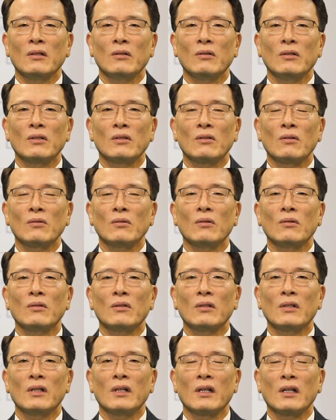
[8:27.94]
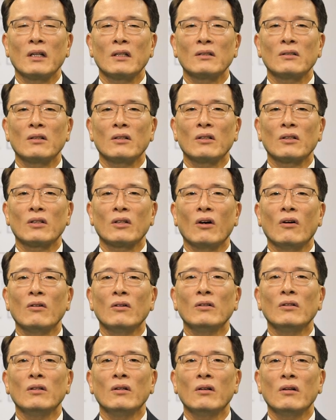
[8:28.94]
우리 성도들을 향해서
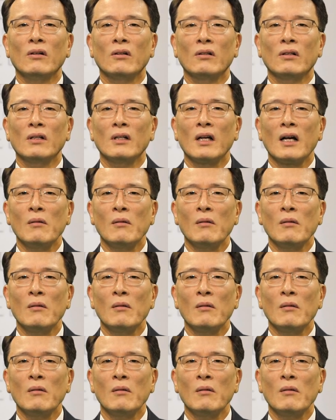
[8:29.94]
격려를